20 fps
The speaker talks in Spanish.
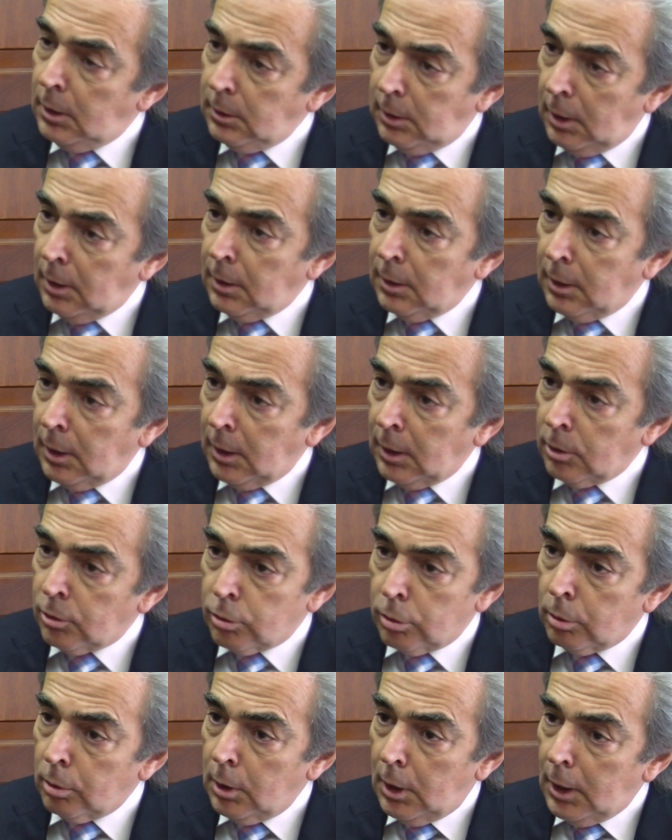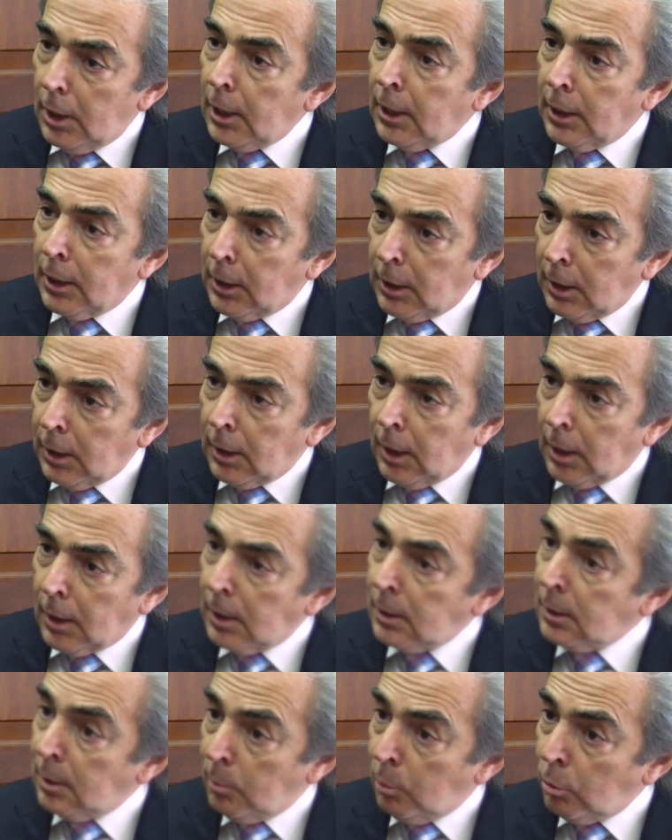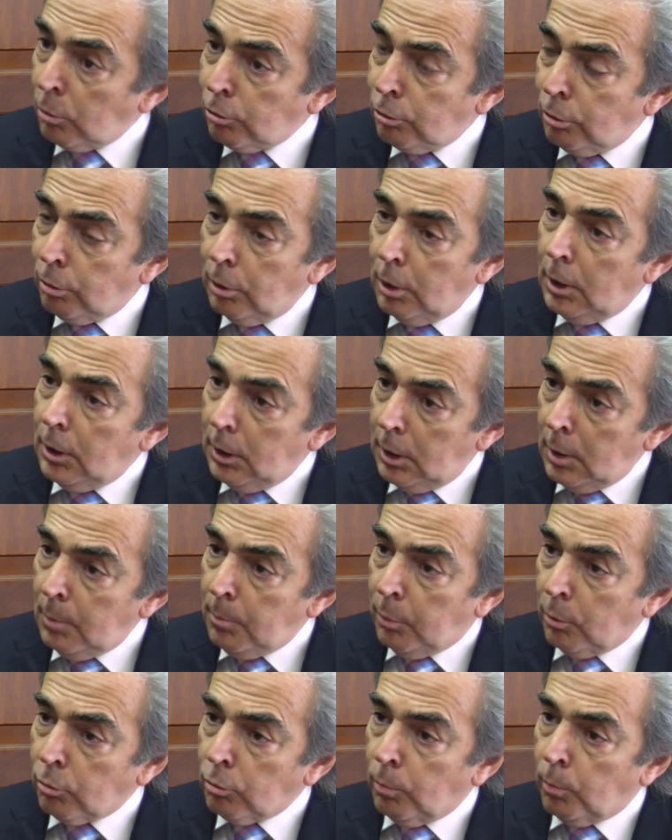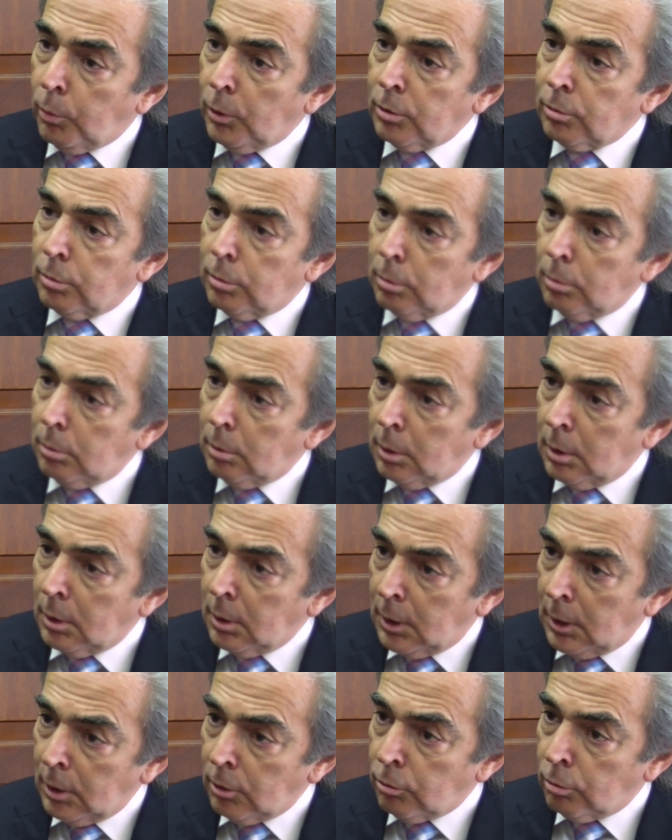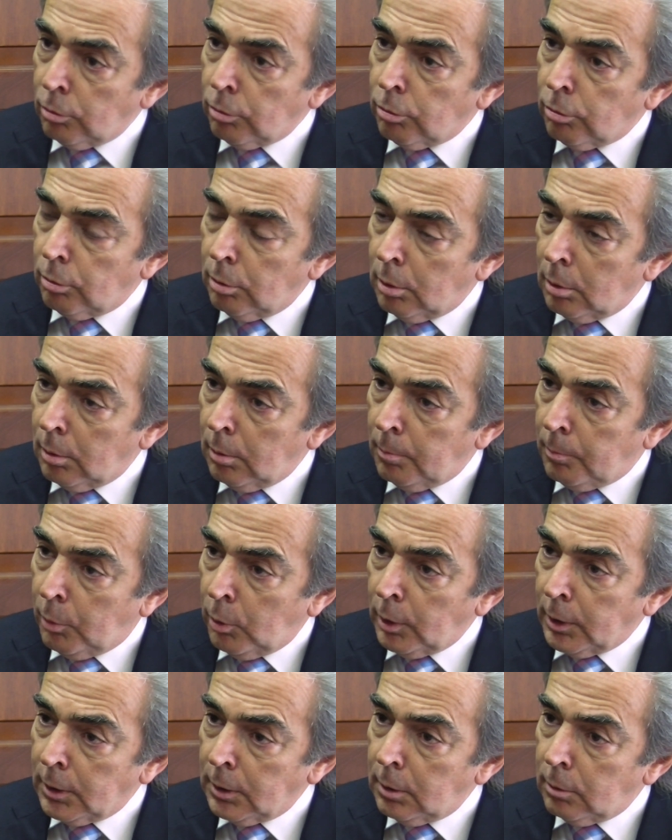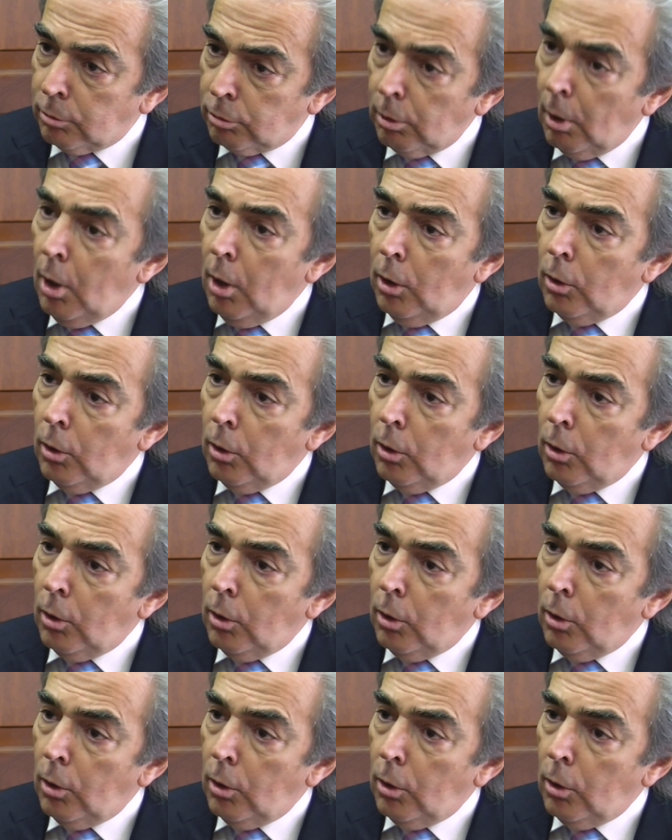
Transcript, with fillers: tienen derecho en equidad al divorcio y por supuesto eh, derechos eh, políticos.